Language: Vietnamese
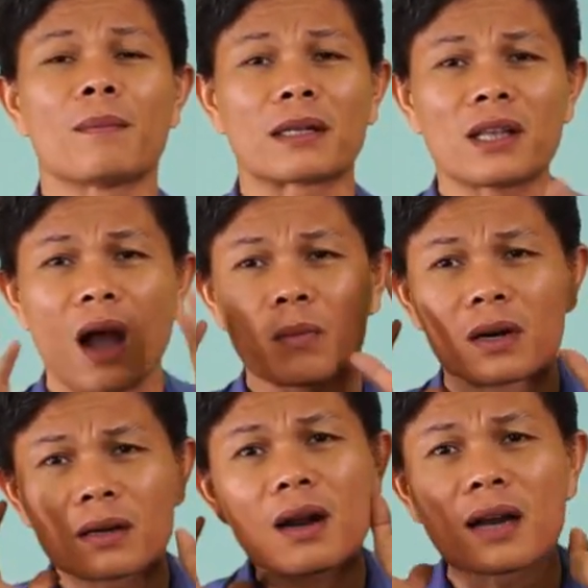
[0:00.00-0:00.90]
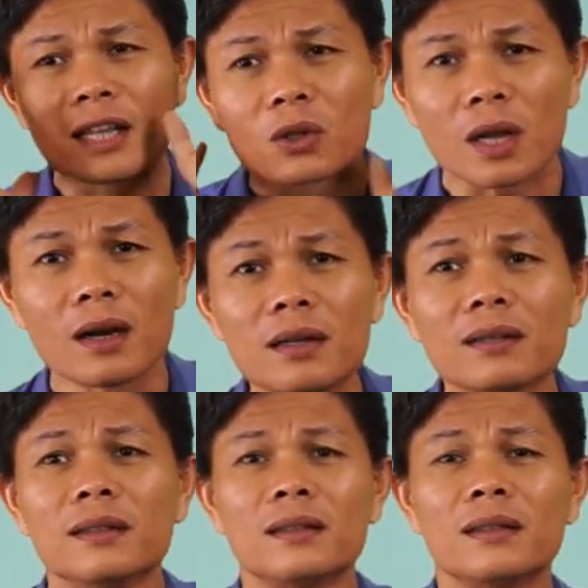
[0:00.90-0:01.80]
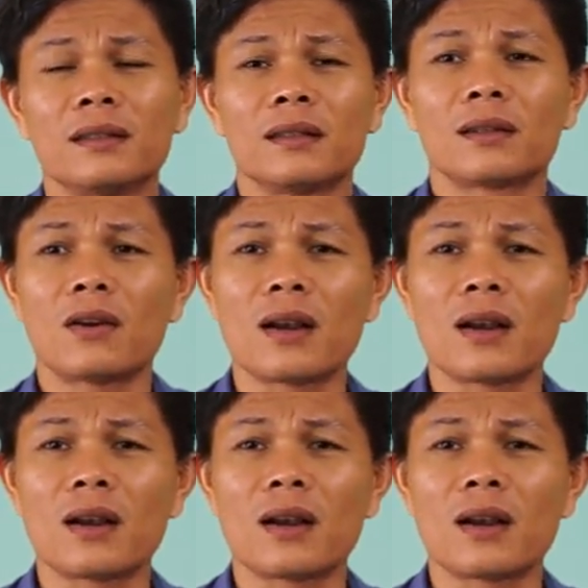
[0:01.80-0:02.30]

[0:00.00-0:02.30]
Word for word: bạn sẽ học được rất là nhiều thứ nó